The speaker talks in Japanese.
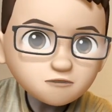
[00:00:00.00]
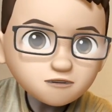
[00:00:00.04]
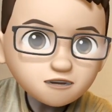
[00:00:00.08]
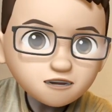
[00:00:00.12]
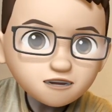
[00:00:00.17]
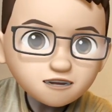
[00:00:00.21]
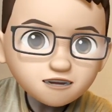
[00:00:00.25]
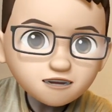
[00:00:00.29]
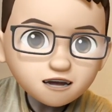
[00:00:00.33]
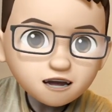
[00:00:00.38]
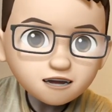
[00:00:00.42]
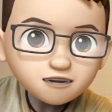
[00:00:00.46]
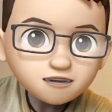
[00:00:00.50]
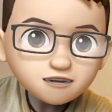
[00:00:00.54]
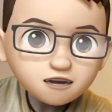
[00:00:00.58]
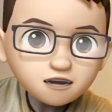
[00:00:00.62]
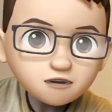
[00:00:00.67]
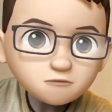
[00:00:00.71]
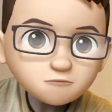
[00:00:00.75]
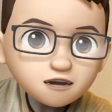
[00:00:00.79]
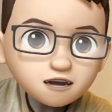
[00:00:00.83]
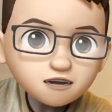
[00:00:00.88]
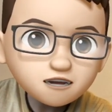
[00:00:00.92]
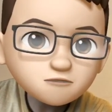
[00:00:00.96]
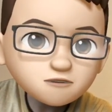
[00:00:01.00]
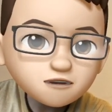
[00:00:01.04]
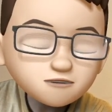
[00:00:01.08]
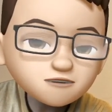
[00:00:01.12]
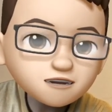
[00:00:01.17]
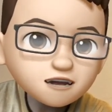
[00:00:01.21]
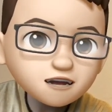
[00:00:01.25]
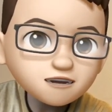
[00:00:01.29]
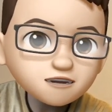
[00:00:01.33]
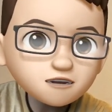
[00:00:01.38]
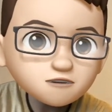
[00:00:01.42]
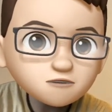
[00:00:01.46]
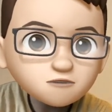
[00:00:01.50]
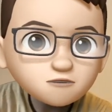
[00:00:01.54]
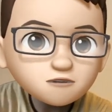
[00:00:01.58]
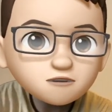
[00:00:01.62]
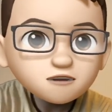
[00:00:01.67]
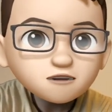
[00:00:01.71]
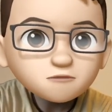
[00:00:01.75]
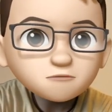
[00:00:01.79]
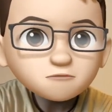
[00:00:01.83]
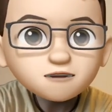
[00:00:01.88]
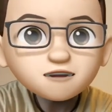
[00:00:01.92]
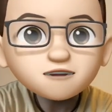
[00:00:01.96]
じラインでイメージ湧く方を
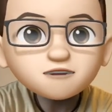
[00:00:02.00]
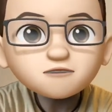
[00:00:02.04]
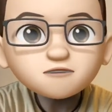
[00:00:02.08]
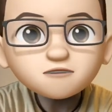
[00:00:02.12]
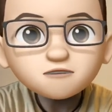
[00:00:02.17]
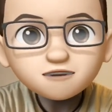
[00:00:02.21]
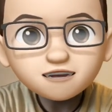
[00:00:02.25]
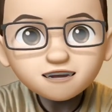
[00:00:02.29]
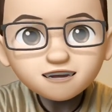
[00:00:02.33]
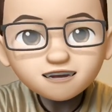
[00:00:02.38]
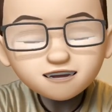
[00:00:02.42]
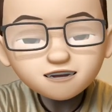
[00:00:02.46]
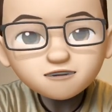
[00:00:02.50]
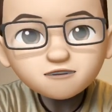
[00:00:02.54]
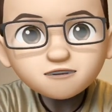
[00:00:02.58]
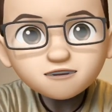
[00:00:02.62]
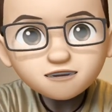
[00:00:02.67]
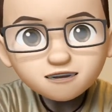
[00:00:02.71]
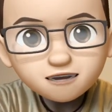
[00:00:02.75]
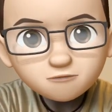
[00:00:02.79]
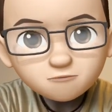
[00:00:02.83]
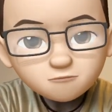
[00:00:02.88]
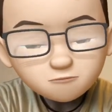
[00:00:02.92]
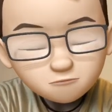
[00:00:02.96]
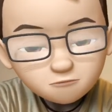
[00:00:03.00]
見るのってすごいね、